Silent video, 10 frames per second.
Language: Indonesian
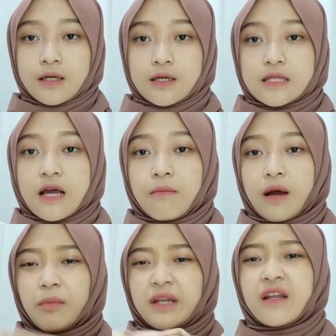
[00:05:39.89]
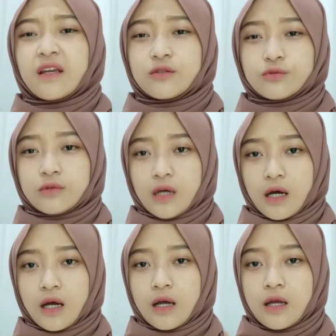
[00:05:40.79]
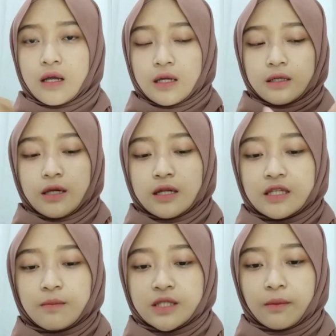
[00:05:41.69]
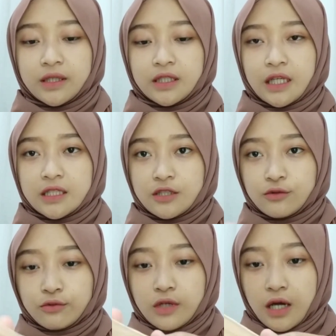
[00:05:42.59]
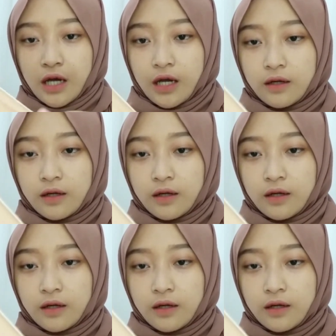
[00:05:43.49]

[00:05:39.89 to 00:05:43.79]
sama pendek juga dan sama-sama di neci juga